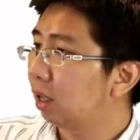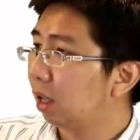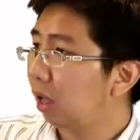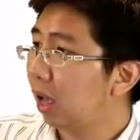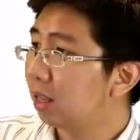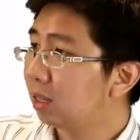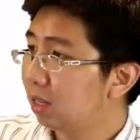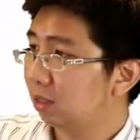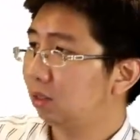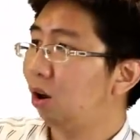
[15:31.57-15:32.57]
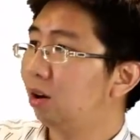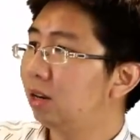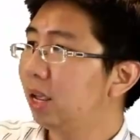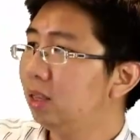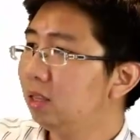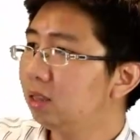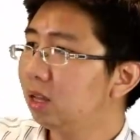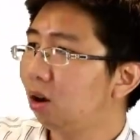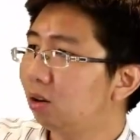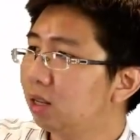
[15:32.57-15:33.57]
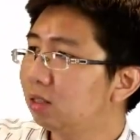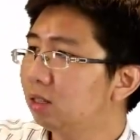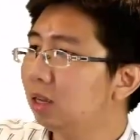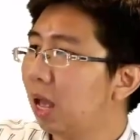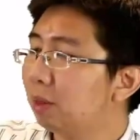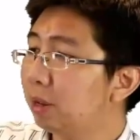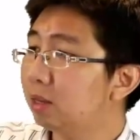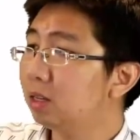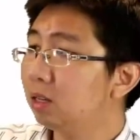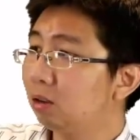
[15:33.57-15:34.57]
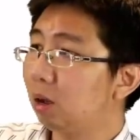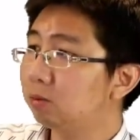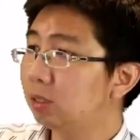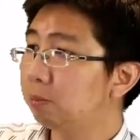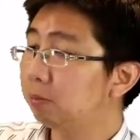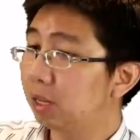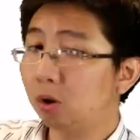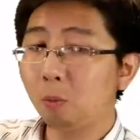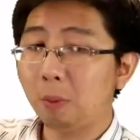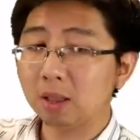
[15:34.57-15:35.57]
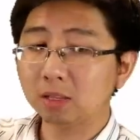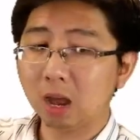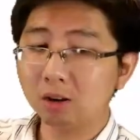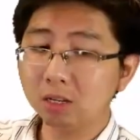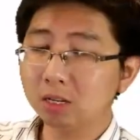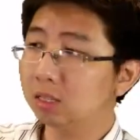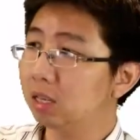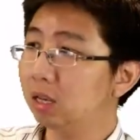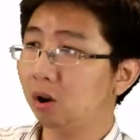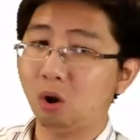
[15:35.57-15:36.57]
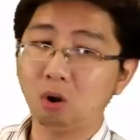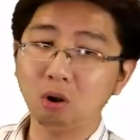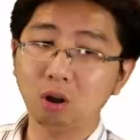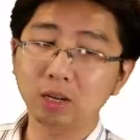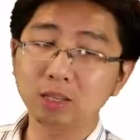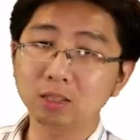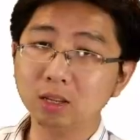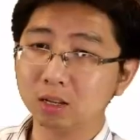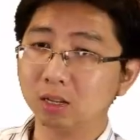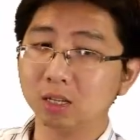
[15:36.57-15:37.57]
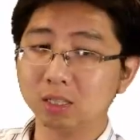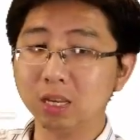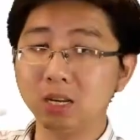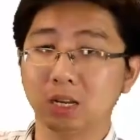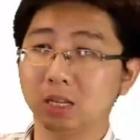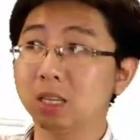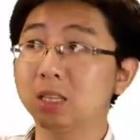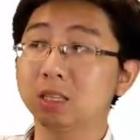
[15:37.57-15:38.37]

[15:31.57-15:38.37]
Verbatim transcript: and is condensed in the condenser at pressure เท่ากับ 10กิโลปาสคาลนี่คือ T ของ condenser ก็คือ T 1กับ T